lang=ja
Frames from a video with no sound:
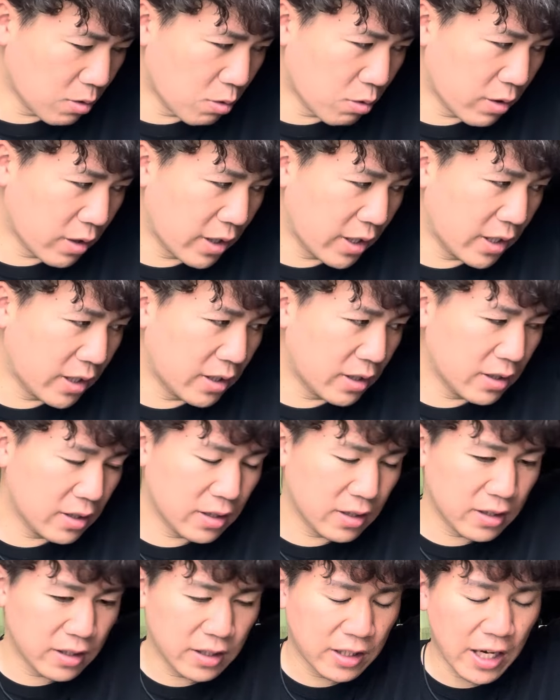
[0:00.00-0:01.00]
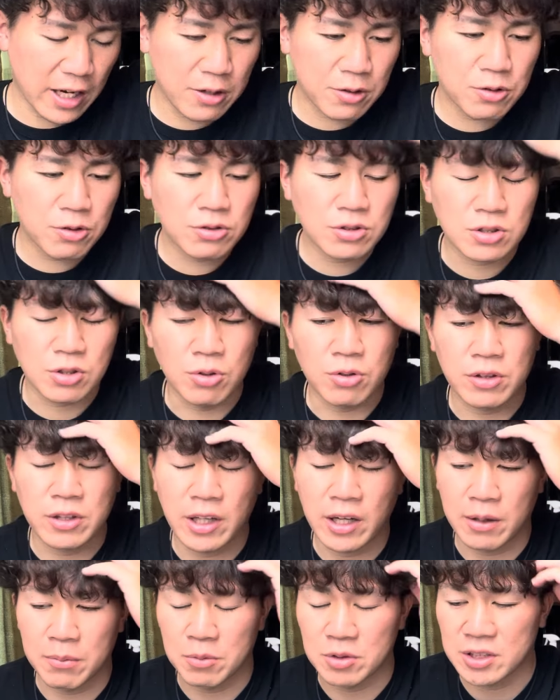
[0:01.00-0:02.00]
れ、140掘っ
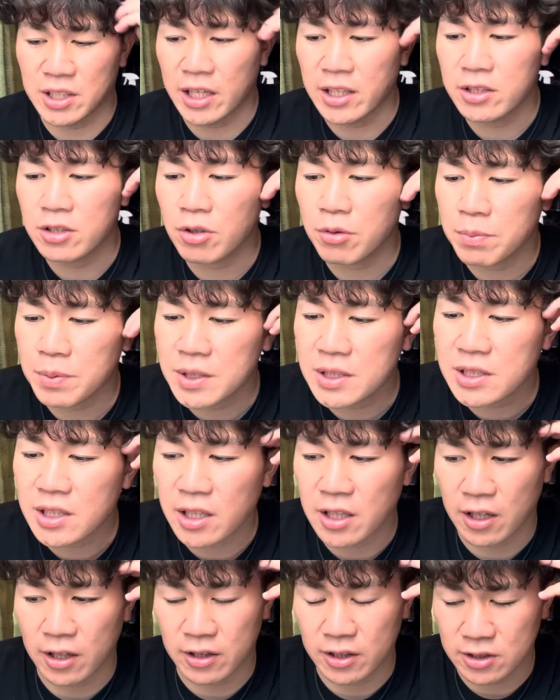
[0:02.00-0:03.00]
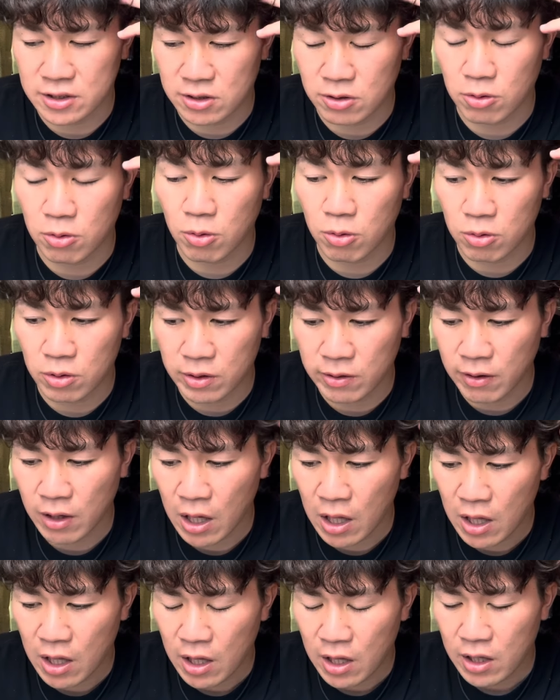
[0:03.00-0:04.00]
たらもう最強ピッチャーなんですよ、ここでは。
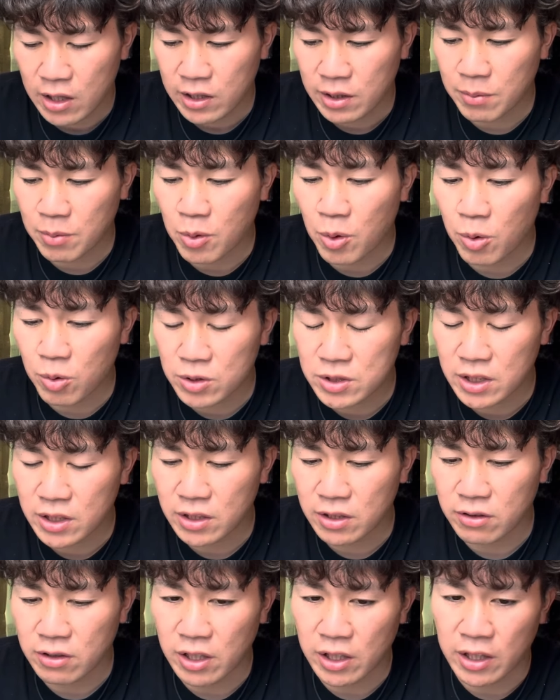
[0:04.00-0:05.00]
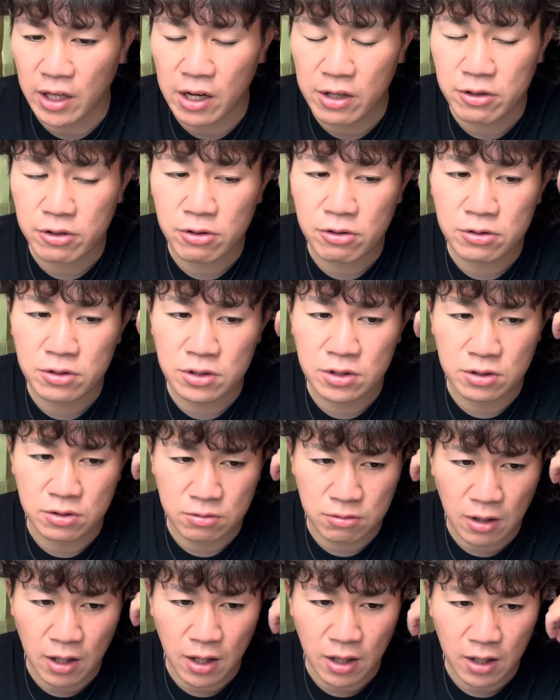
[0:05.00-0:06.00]
でも甲子園で言ったら140
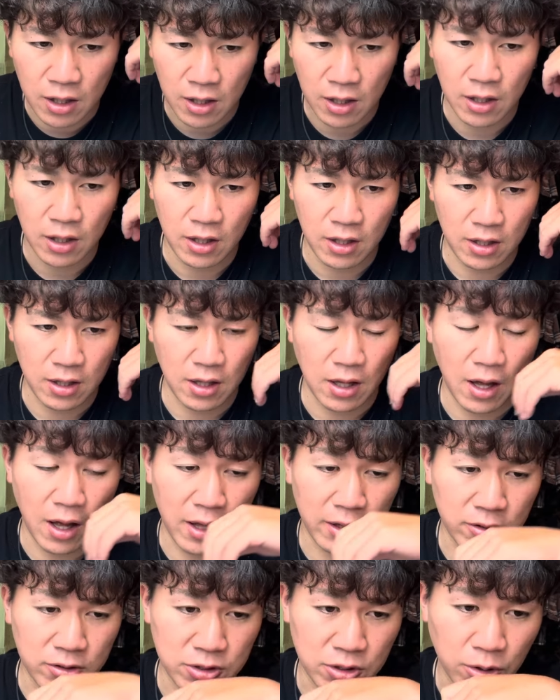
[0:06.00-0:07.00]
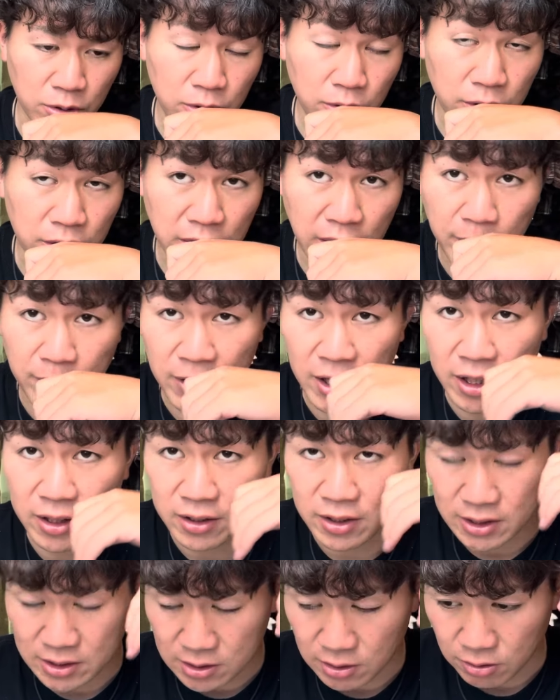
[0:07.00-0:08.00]
は、あの、ちょうどいい球なん
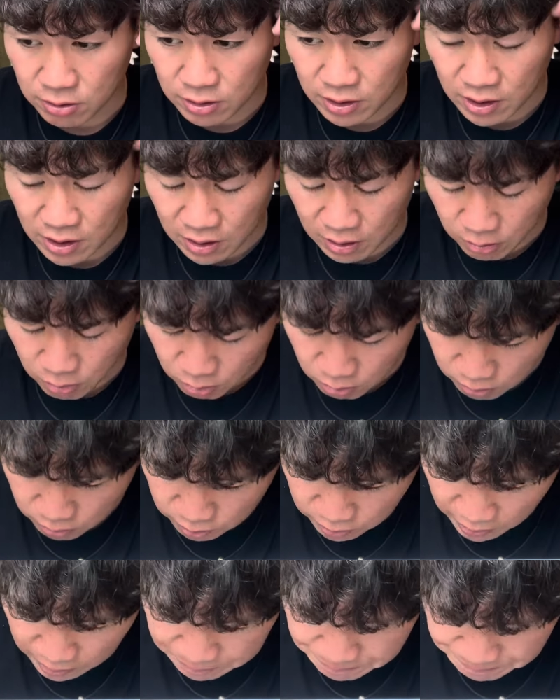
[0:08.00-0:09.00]
ですよ。だからこのね、